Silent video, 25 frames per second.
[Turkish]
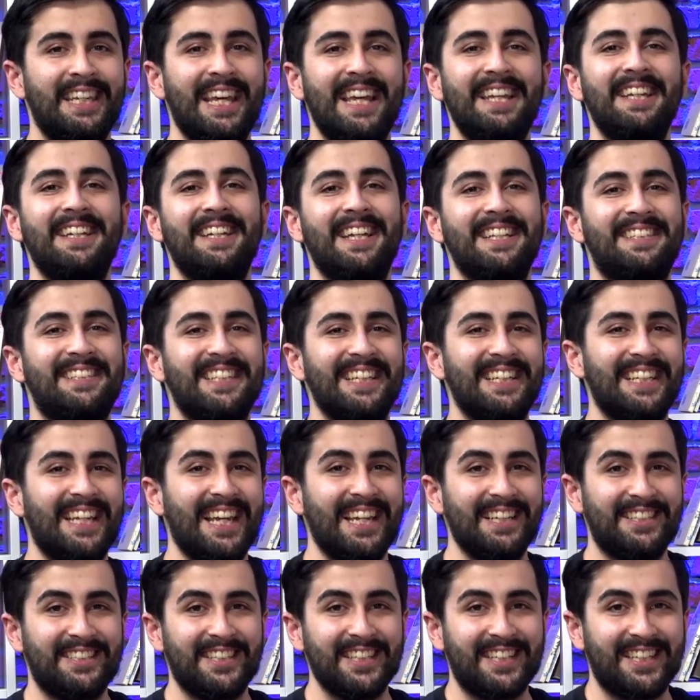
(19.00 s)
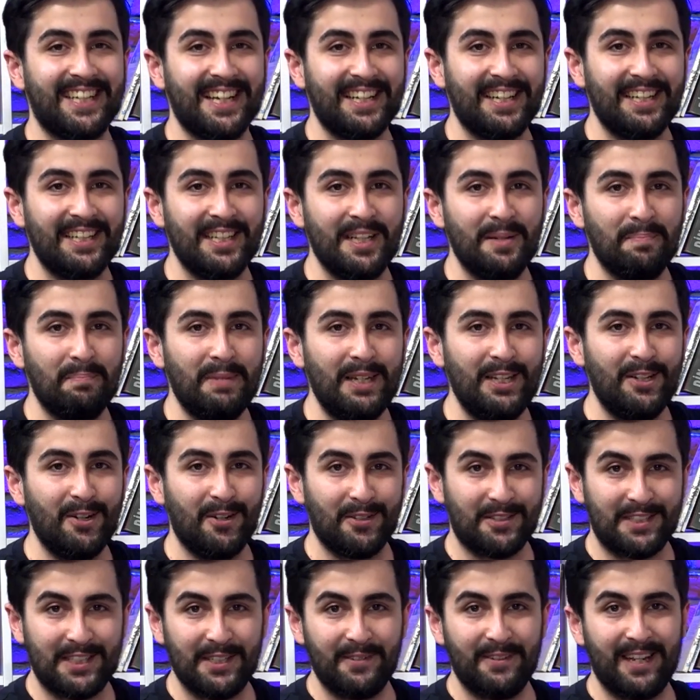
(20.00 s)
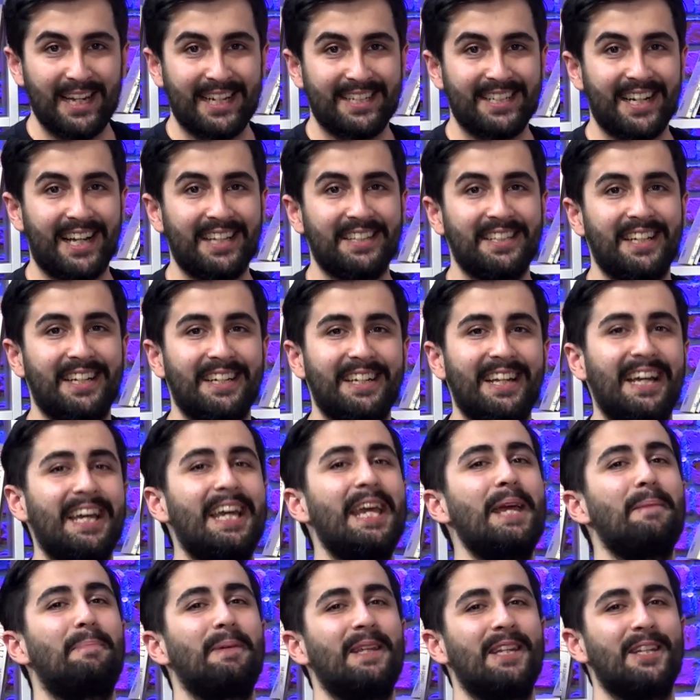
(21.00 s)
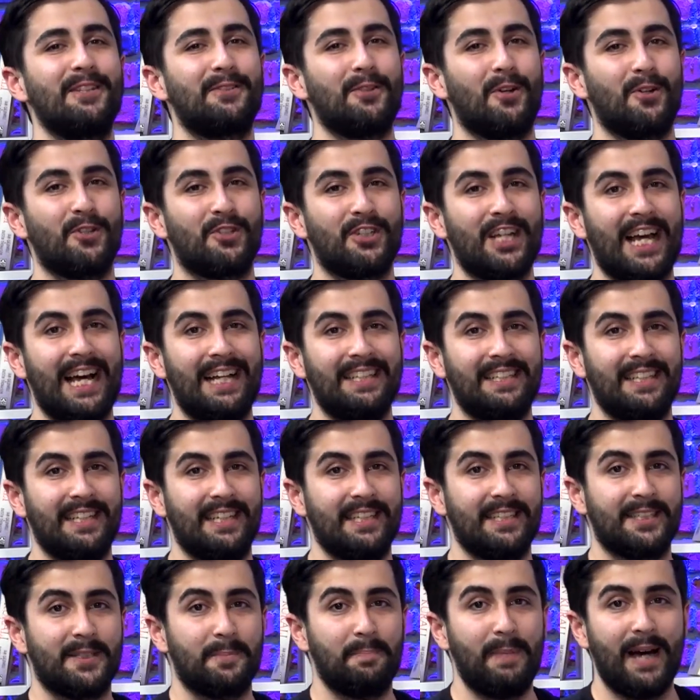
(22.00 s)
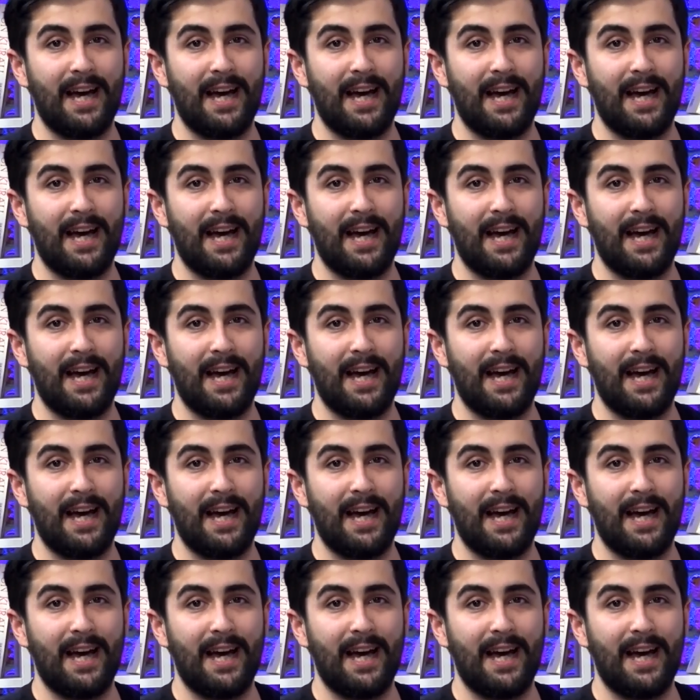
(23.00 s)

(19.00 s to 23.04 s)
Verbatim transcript: Yeni Nesil Gençlik kanalı Milyon TV ekranlarına hepiniz hoş geldiniz.